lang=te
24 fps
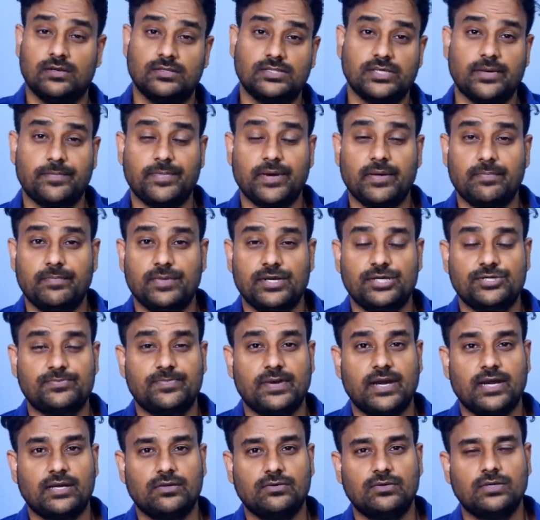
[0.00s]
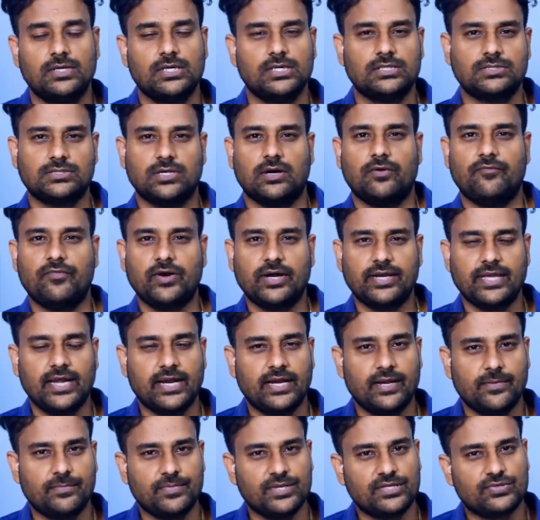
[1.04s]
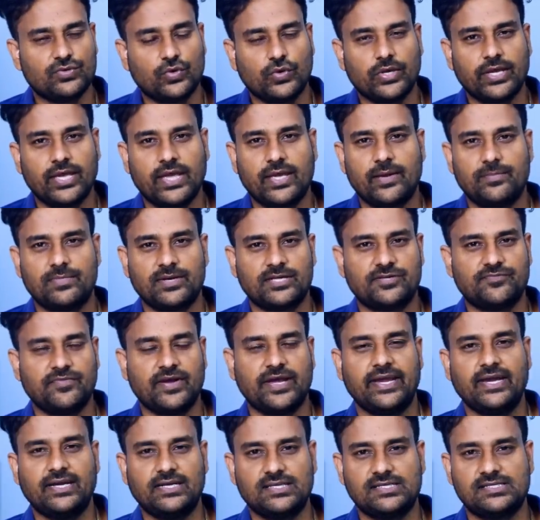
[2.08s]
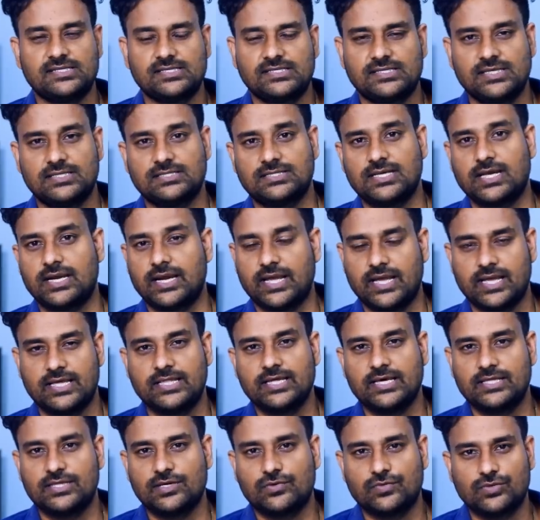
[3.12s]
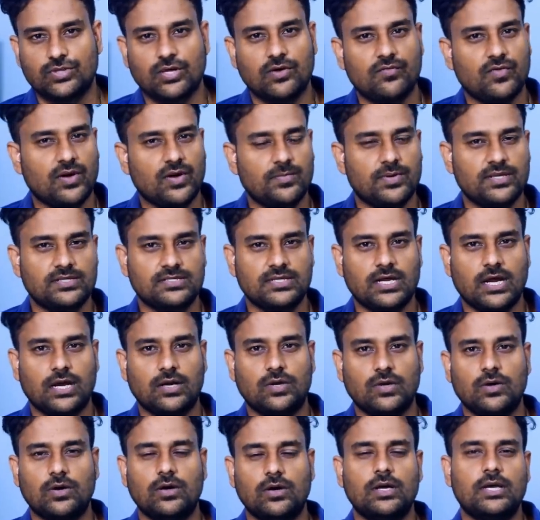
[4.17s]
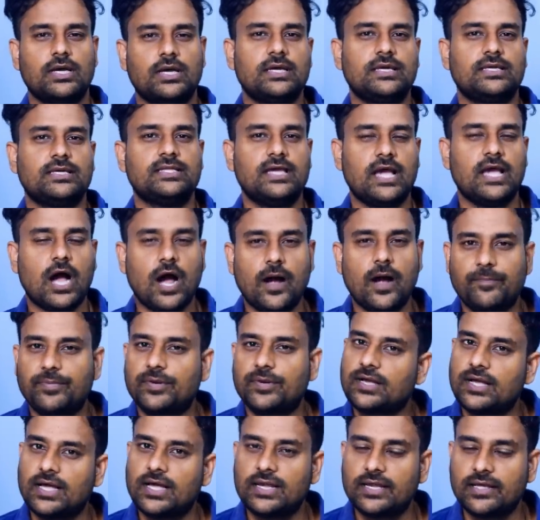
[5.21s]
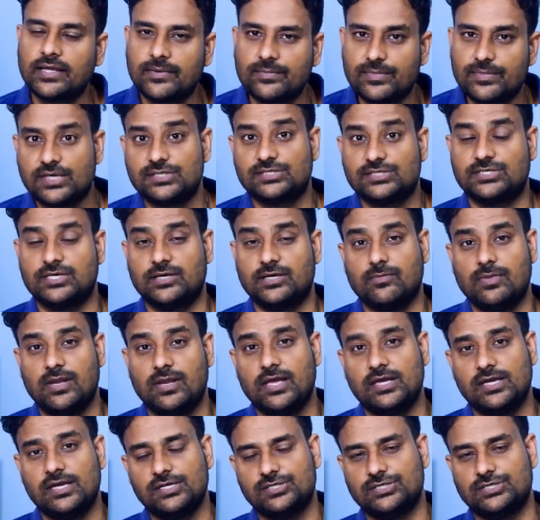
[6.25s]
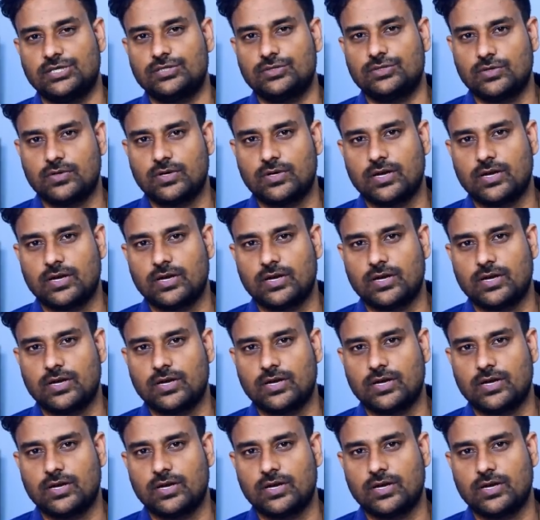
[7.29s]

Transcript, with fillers: చెప్పడం మర్చిపోయాను సో ఫార్టీ ఎయిట్ ఎంపీ సోనీ ఏఎంఎక్స్ ఫైవ్ ఎయిటీ సిక్స్ సెన్సార్ ఏదైతే ఉందో వన్ ప్లస్ నాడ్లో ఇది ఆప్టికల్ ఇమేజ్ స్టెబిలైజేషన్తో